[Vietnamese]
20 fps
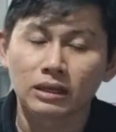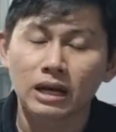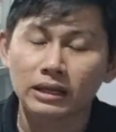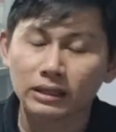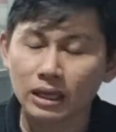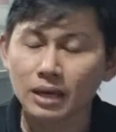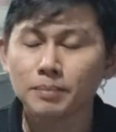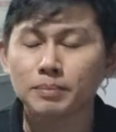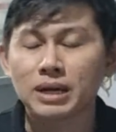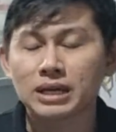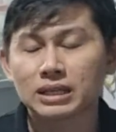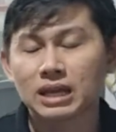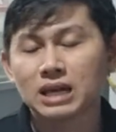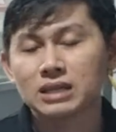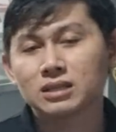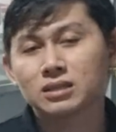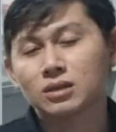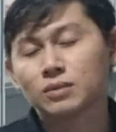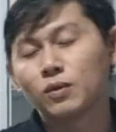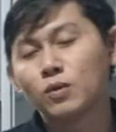Kế tiếp là
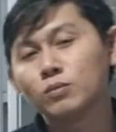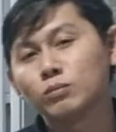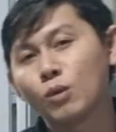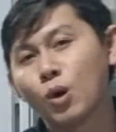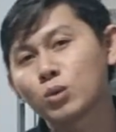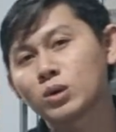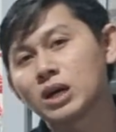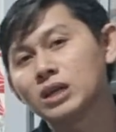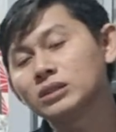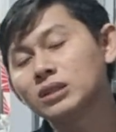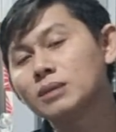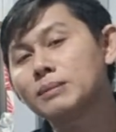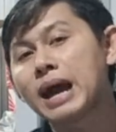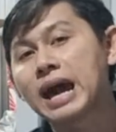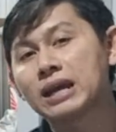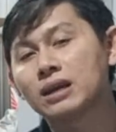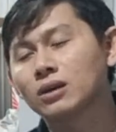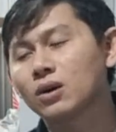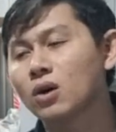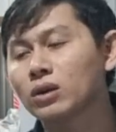Thái sẽ cho phun 1 cử thứ
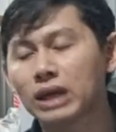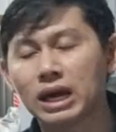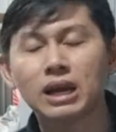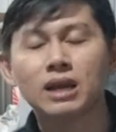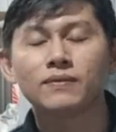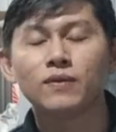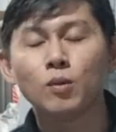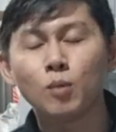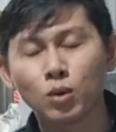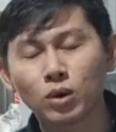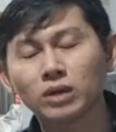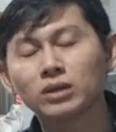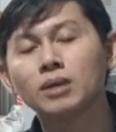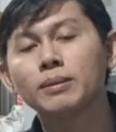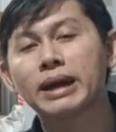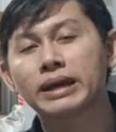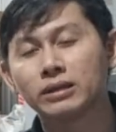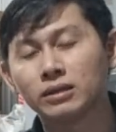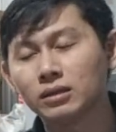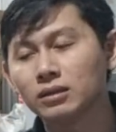ba nữa, có thể là phun 1 cử
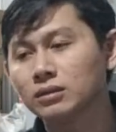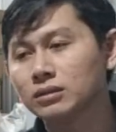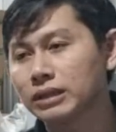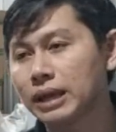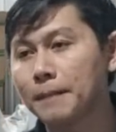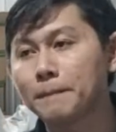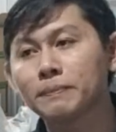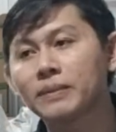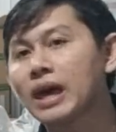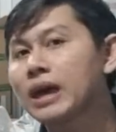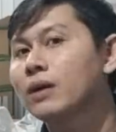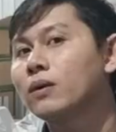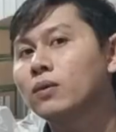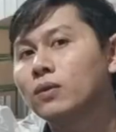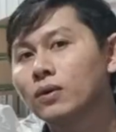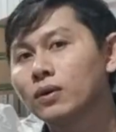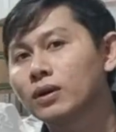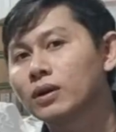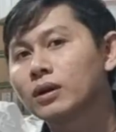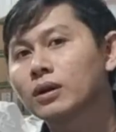thứ ba nữa dặm theo
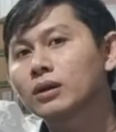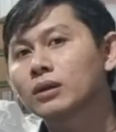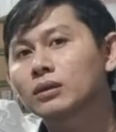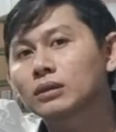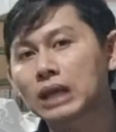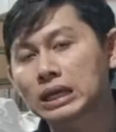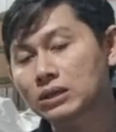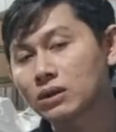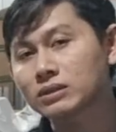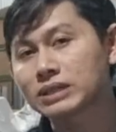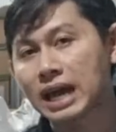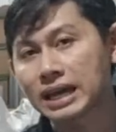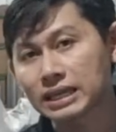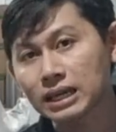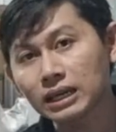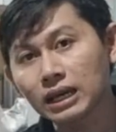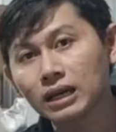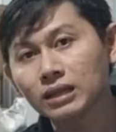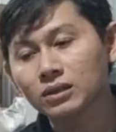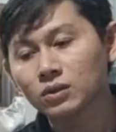tặng cho chạy
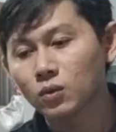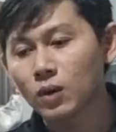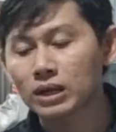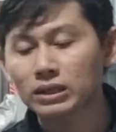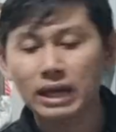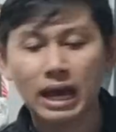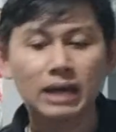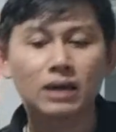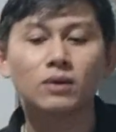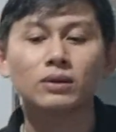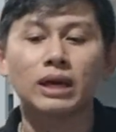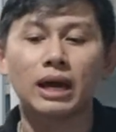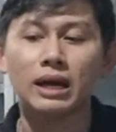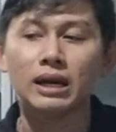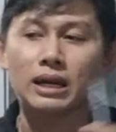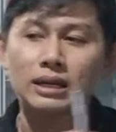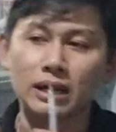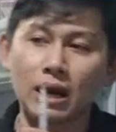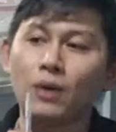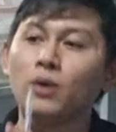trái lên, hoặc Thái có
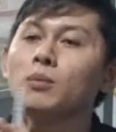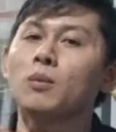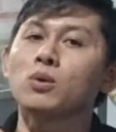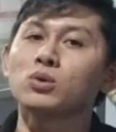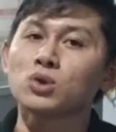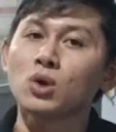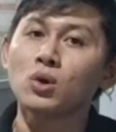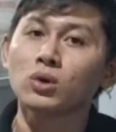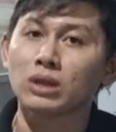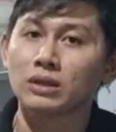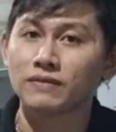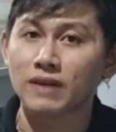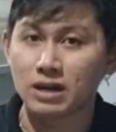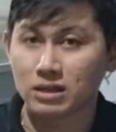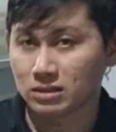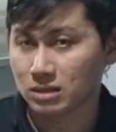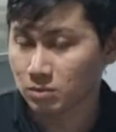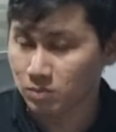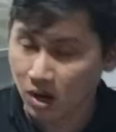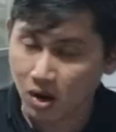thể là đổi một số thành
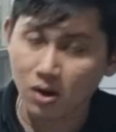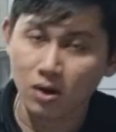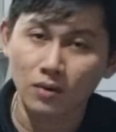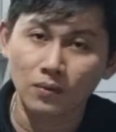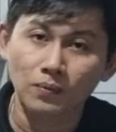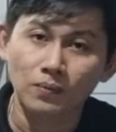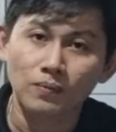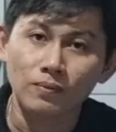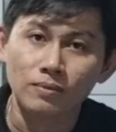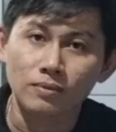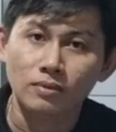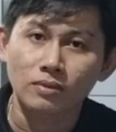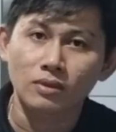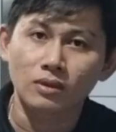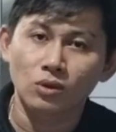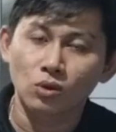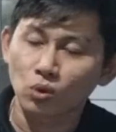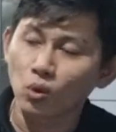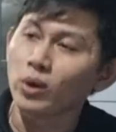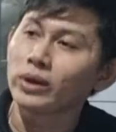phần trong đó
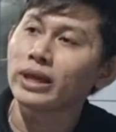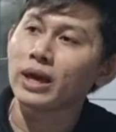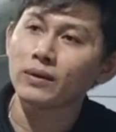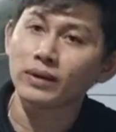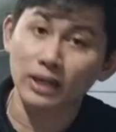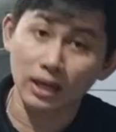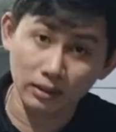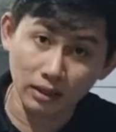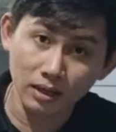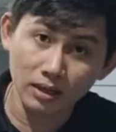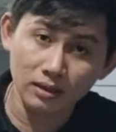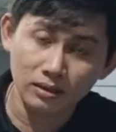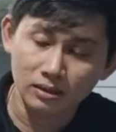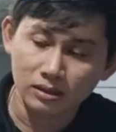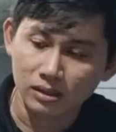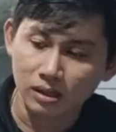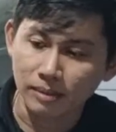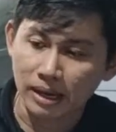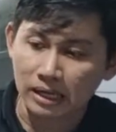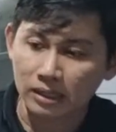tùy theo cái thời tiết
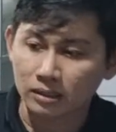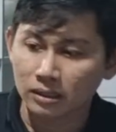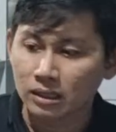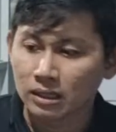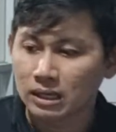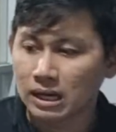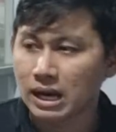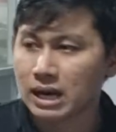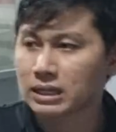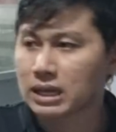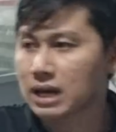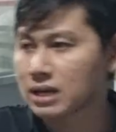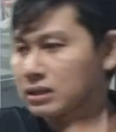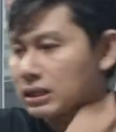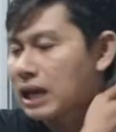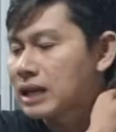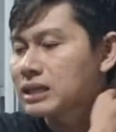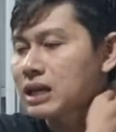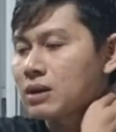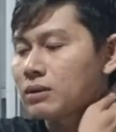các bạn. Thái,
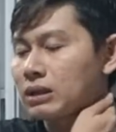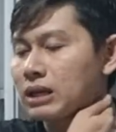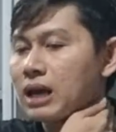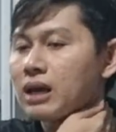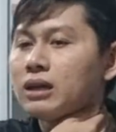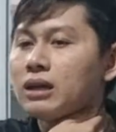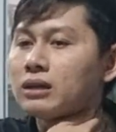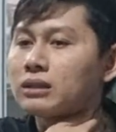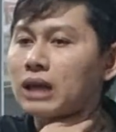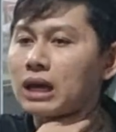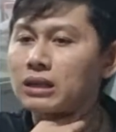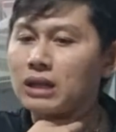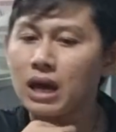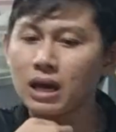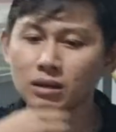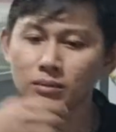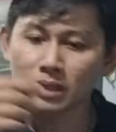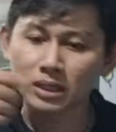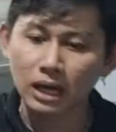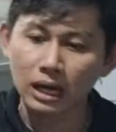tại sao Thái hiện tại
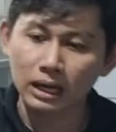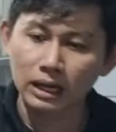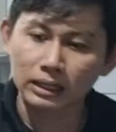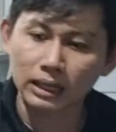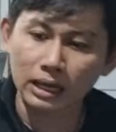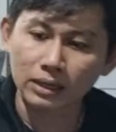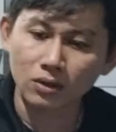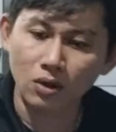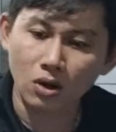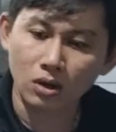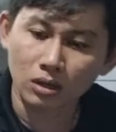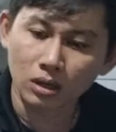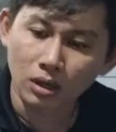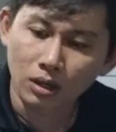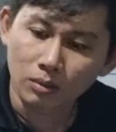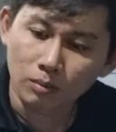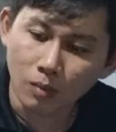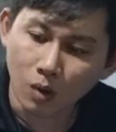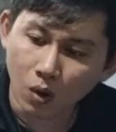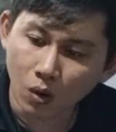Thái bữa nay là Thái cho
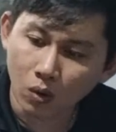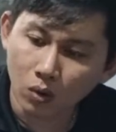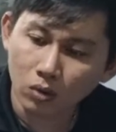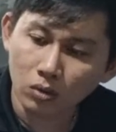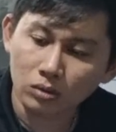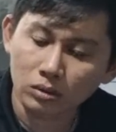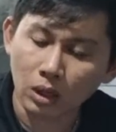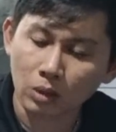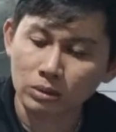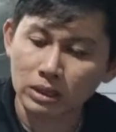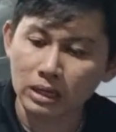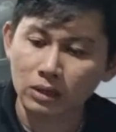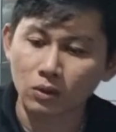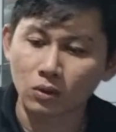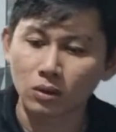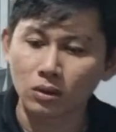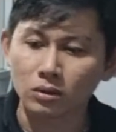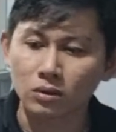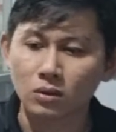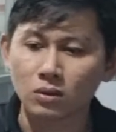bộ đậu trái
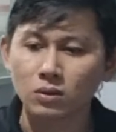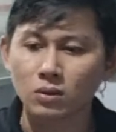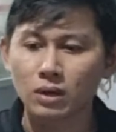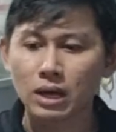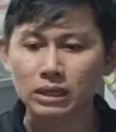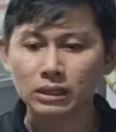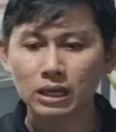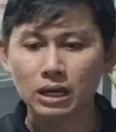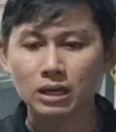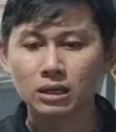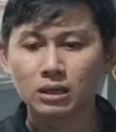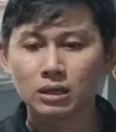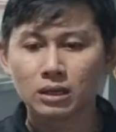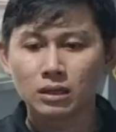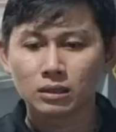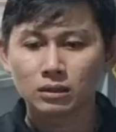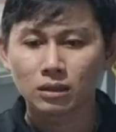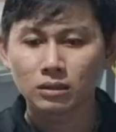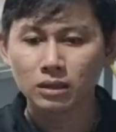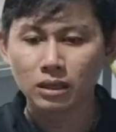của HT,
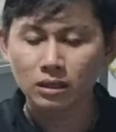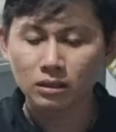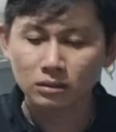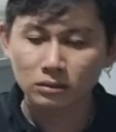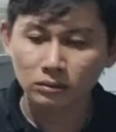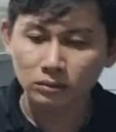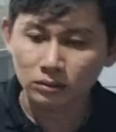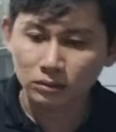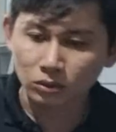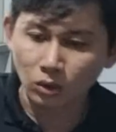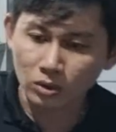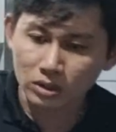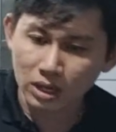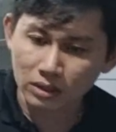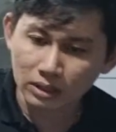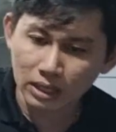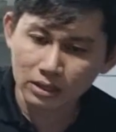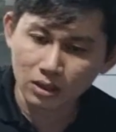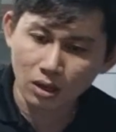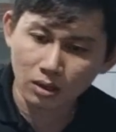tự nhiên tuần
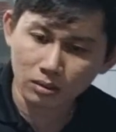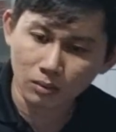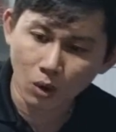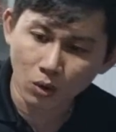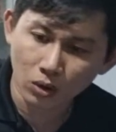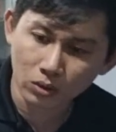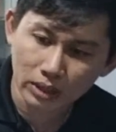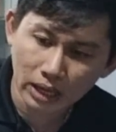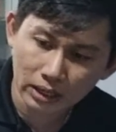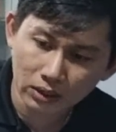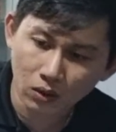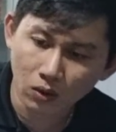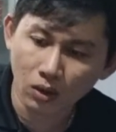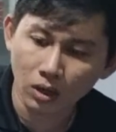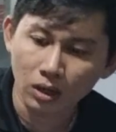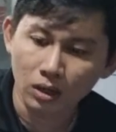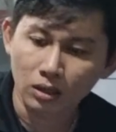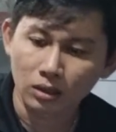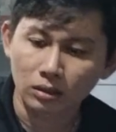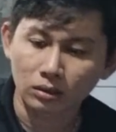sau Thái cho bộ đậu trái
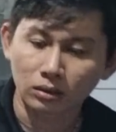của